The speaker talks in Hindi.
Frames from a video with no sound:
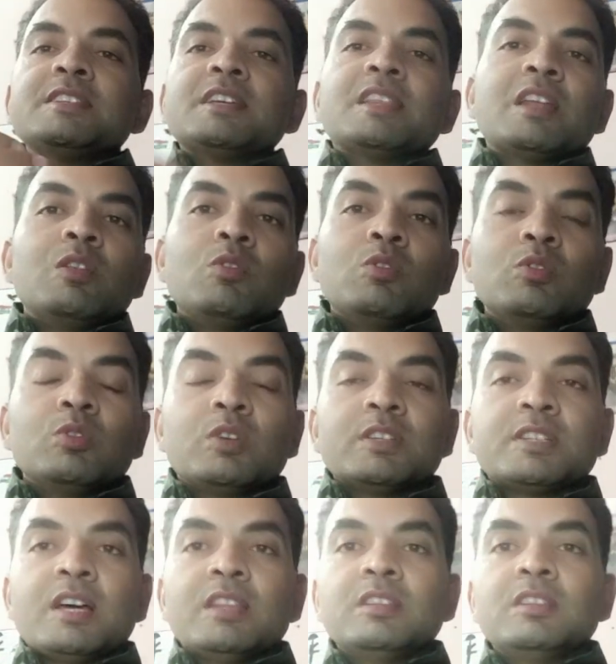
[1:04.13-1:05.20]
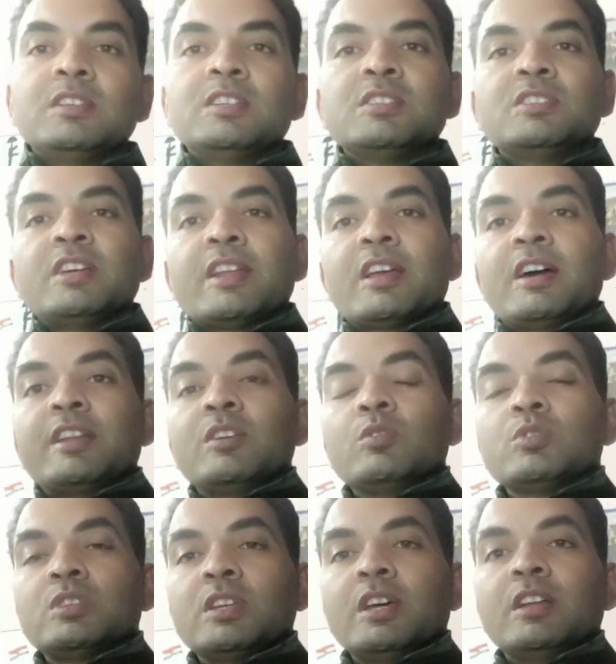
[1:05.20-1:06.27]
से ज़्यादा लोगों के साथ इस जानकारी
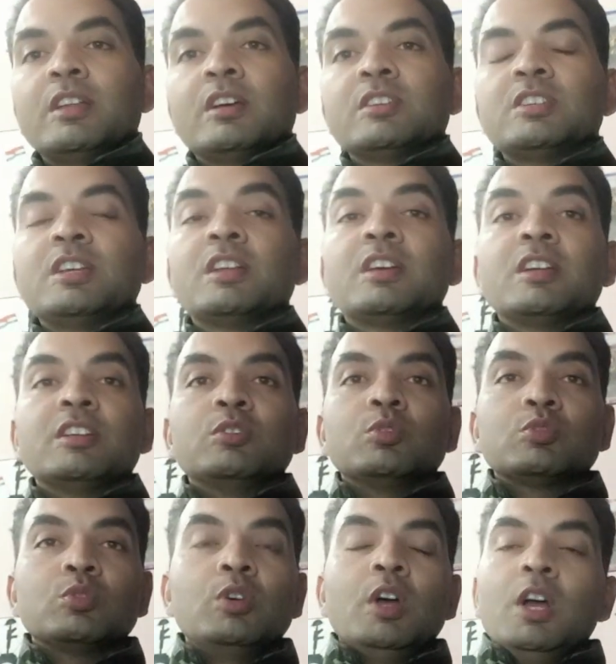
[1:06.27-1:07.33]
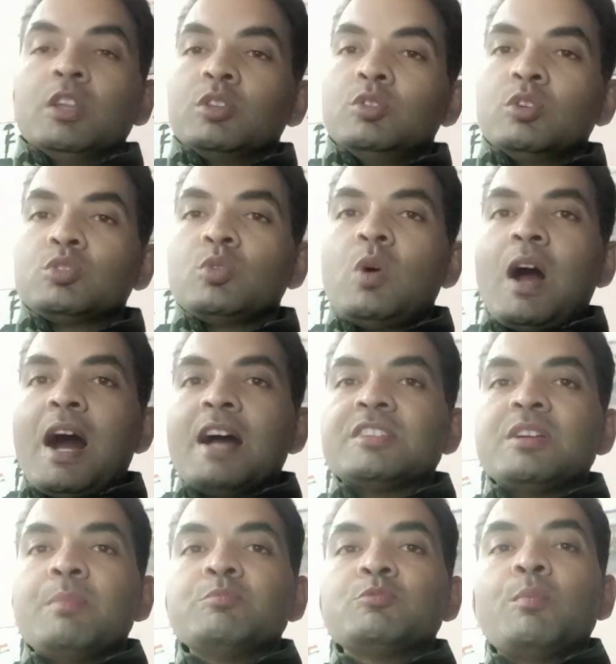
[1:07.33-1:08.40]
को शेयर शेयर करें दोस्तों तो दोस्तों
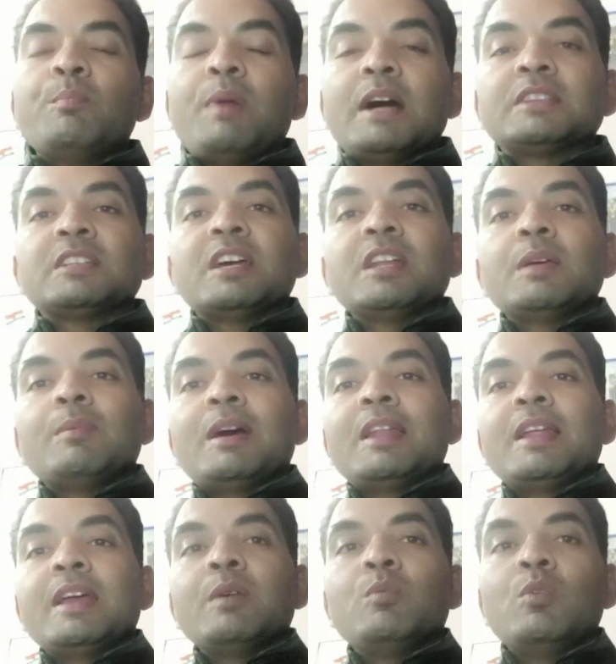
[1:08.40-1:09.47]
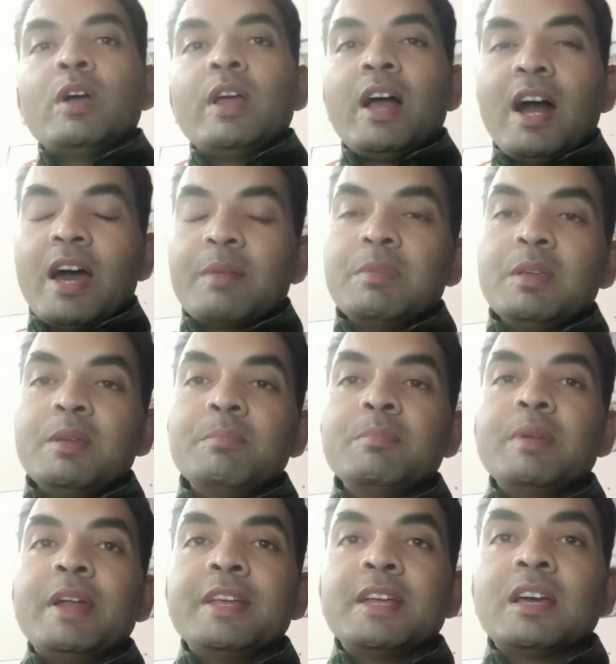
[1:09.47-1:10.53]
आज हम जो बात करने वाले हैं वो है आर्मी
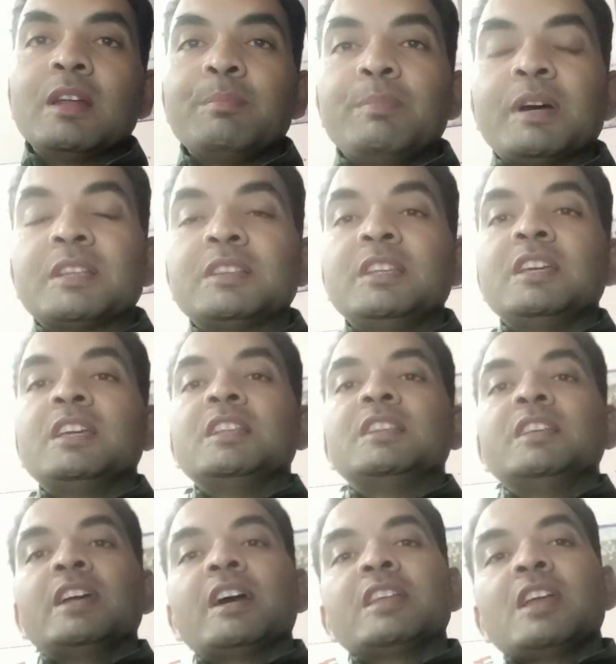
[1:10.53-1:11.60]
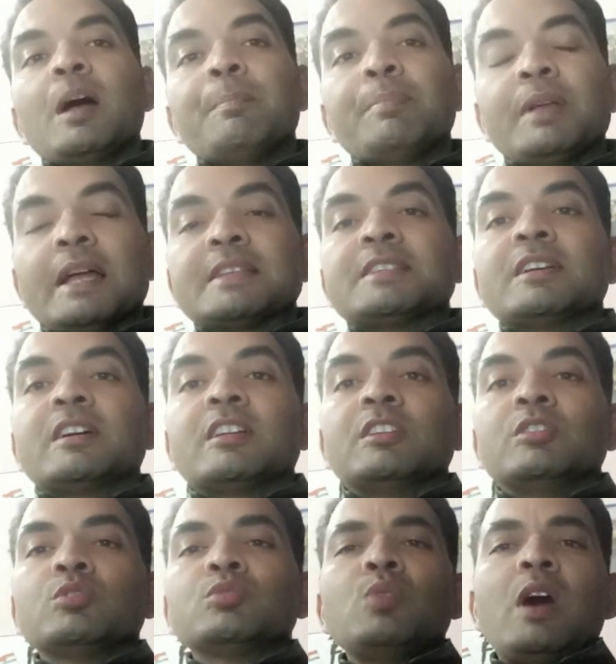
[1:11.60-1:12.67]
मेडिकल भर्ती की तैयारी आप कैसे
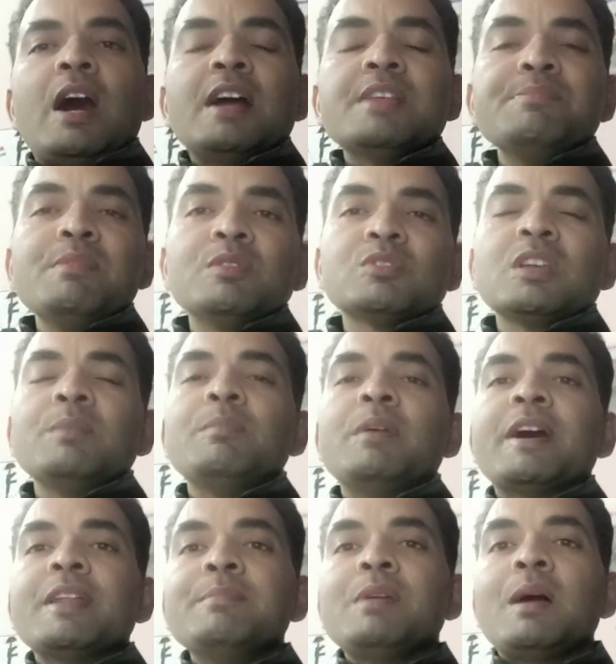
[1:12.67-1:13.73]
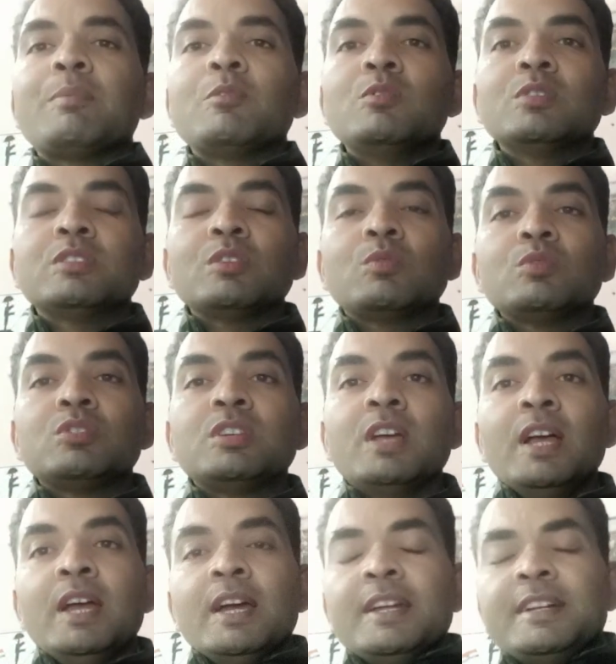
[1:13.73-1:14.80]
करें दोस्तों आज मैं उसके बारे में आप लोगों से कुछ
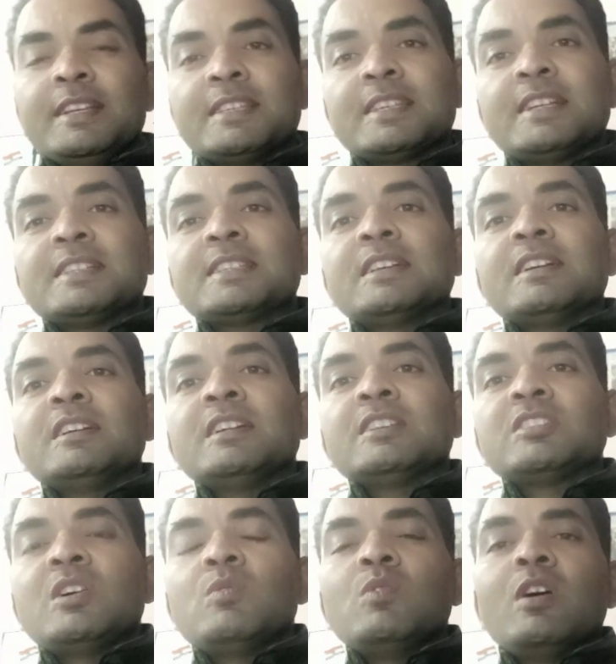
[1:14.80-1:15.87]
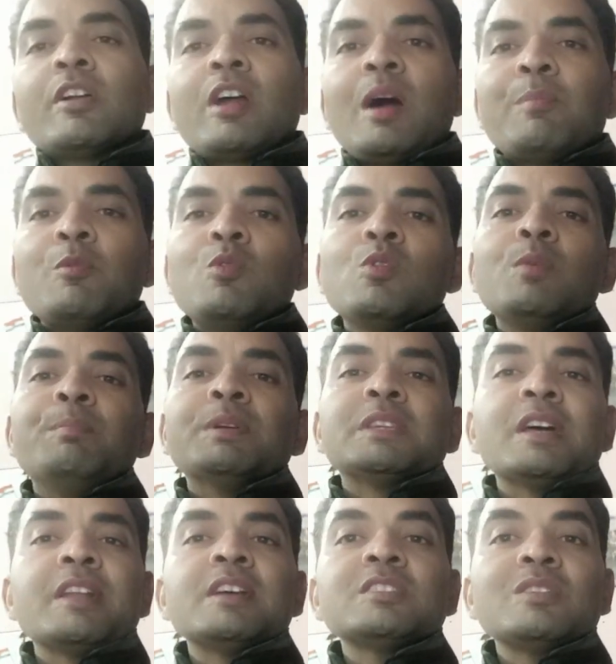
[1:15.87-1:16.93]
डिस्कस करना चाहूँगा और आप लोगों को
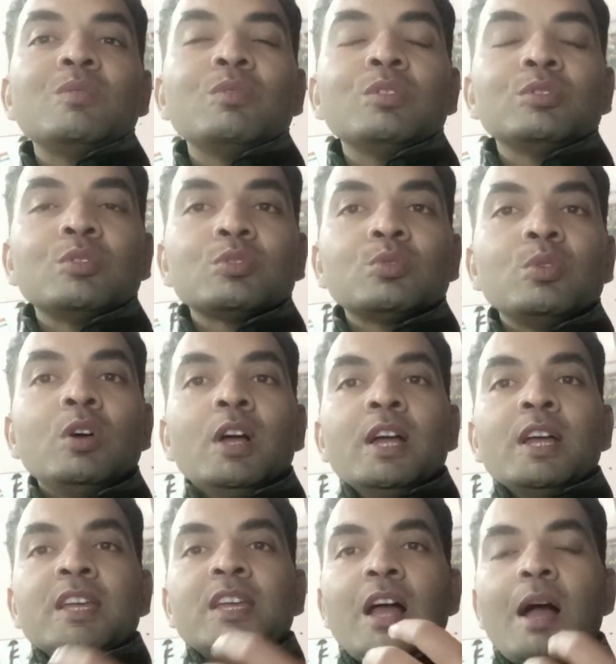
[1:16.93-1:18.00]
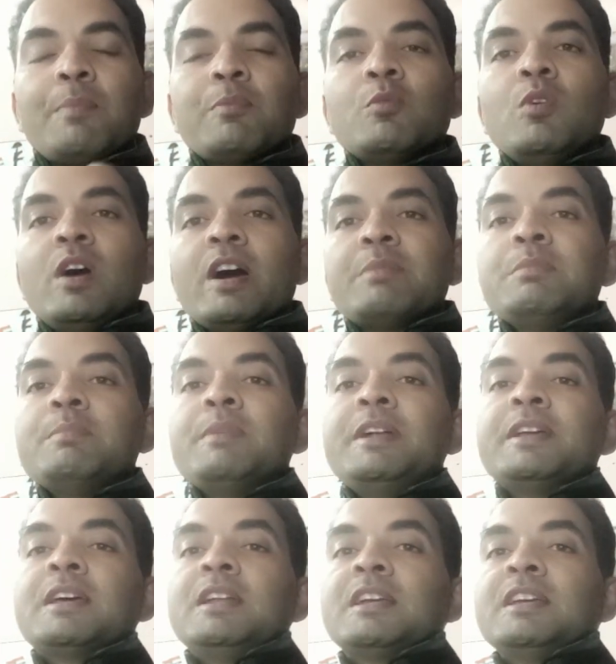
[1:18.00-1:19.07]
बताना चाहूँगा दोस्तों कि आपको आर्मी
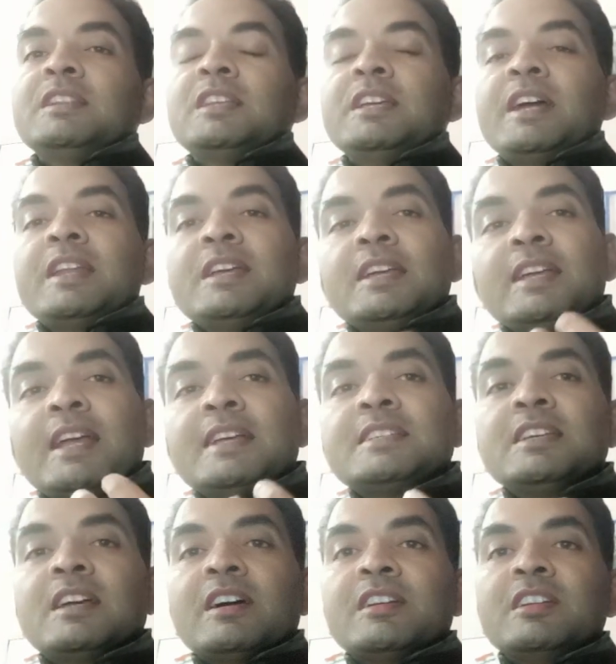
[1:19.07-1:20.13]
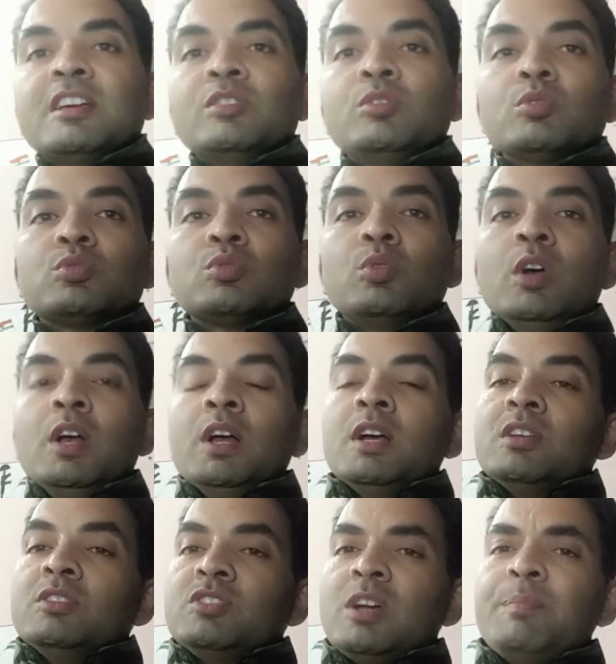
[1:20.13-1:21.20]
मेडिकल की तैयारी कैसे करनी है दोस्तों
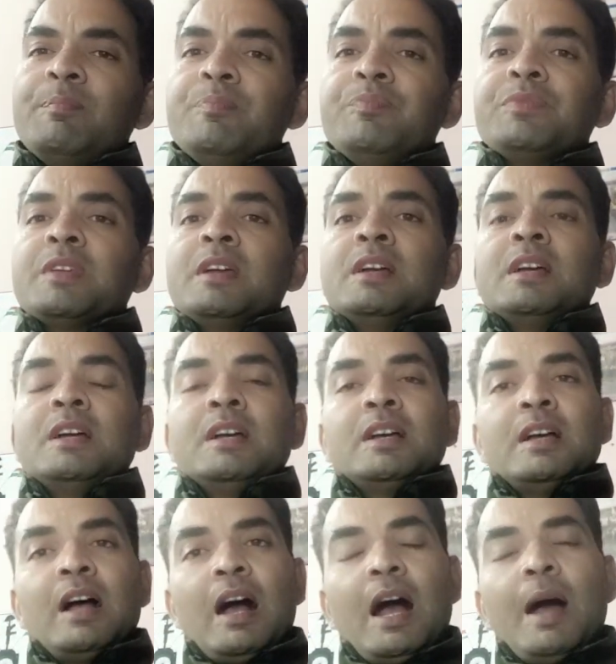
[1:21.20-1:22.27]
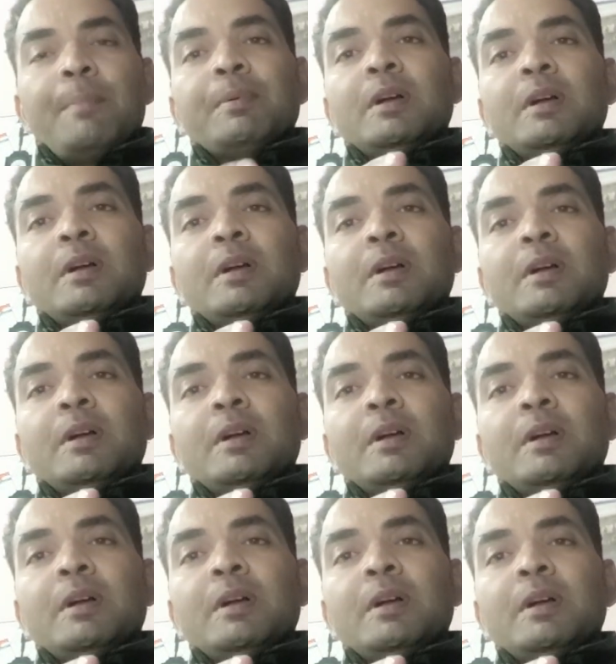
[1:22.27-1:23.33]
जब आपका
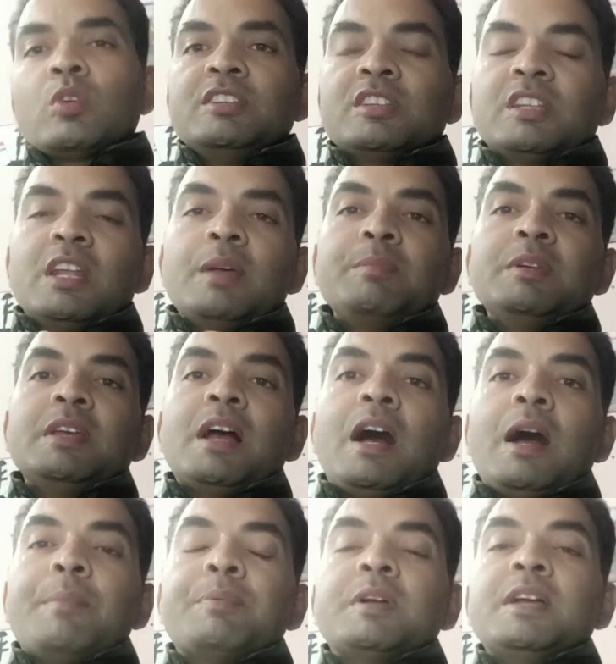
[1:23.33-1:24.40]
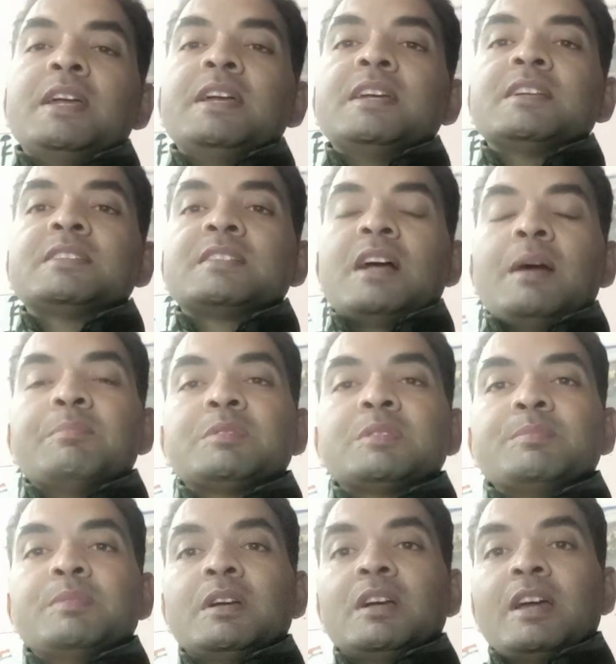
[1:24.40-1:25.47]
का जितने भी आपके
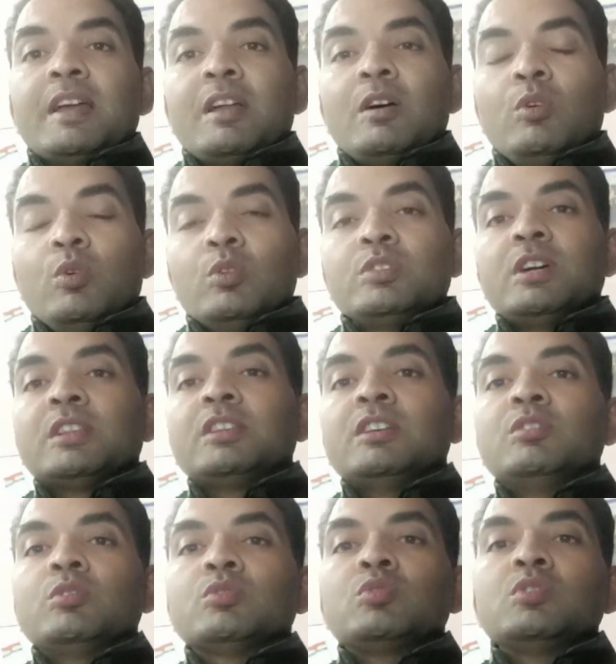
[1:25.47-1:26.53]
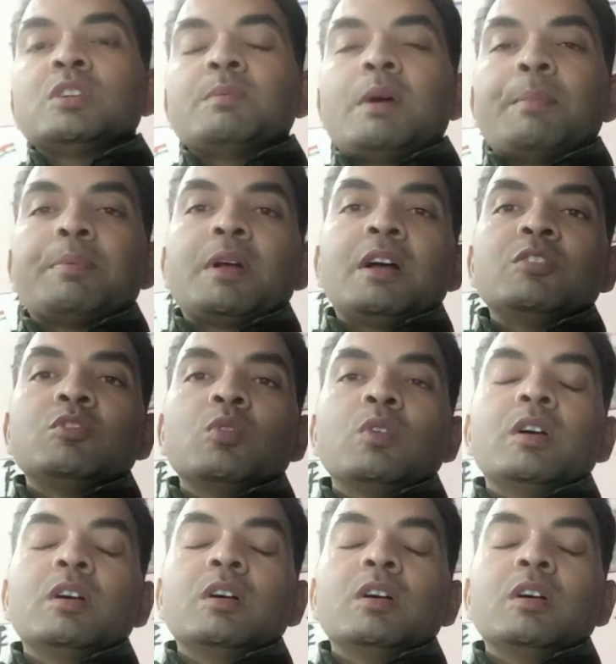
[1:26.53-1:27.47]
एग्ज़ाम्स वगैरह हो जाते हैं दोस्तों जब आपका जो